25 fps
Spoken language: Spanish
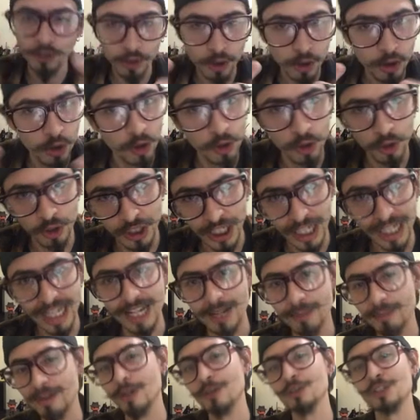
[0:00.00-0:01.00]
no, no, no se
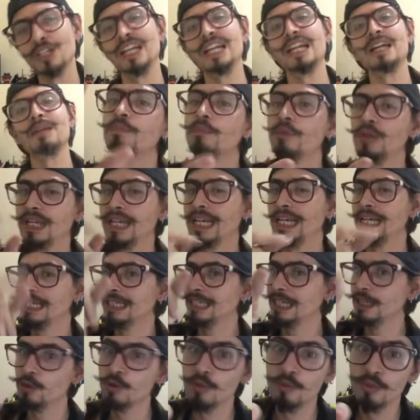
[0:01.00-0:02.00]
alarme, no se alarme, porque
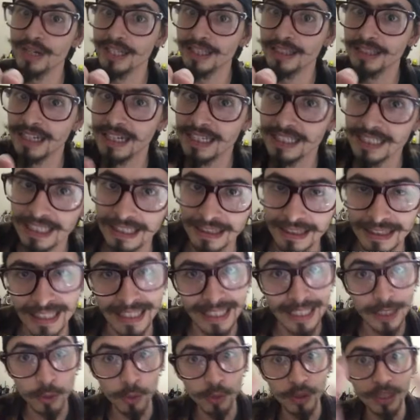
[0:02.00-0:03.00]
es algo muy interesante.
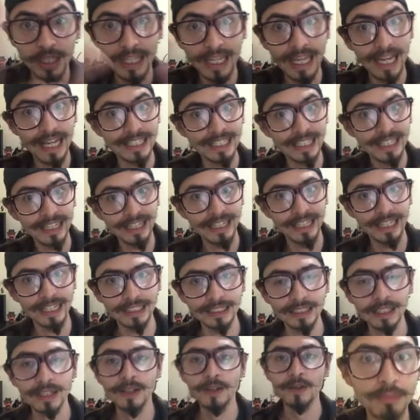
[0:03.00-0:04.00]
Resulta que hace
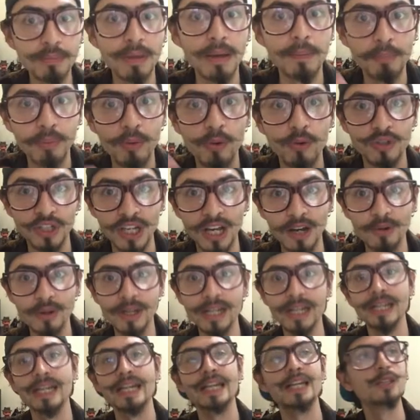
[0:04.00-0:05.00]
días me puse a
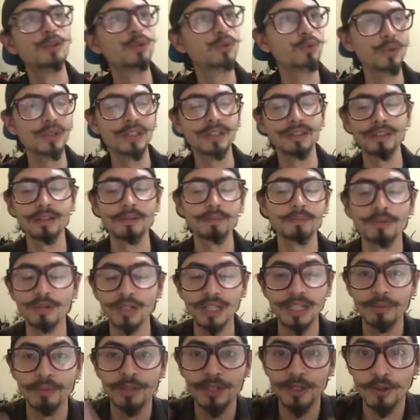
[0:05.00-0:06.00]
ver en Twitter,
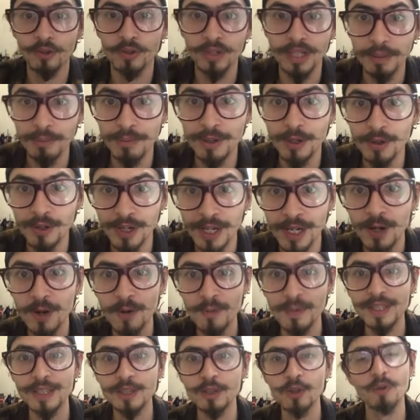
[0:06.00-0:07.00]
porque mi novia me lo
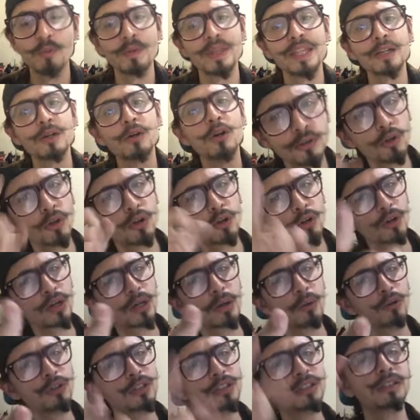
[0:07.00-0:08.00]
recomendó, me dijo, yo creo
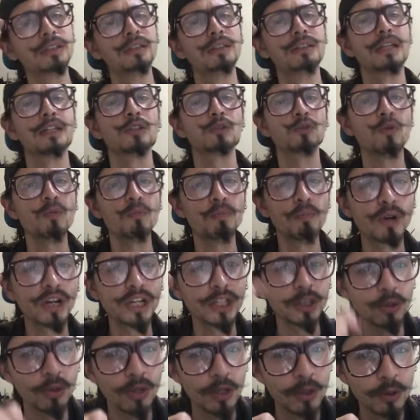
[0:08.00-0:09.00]
que vos necesitas un
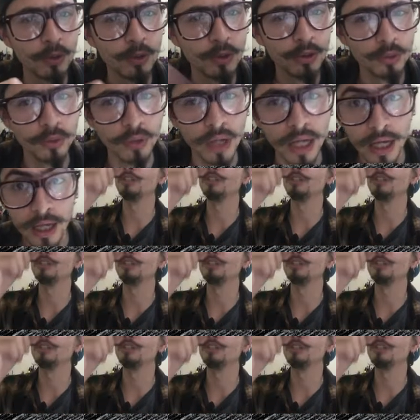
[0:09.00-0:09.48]
poquito de cultura.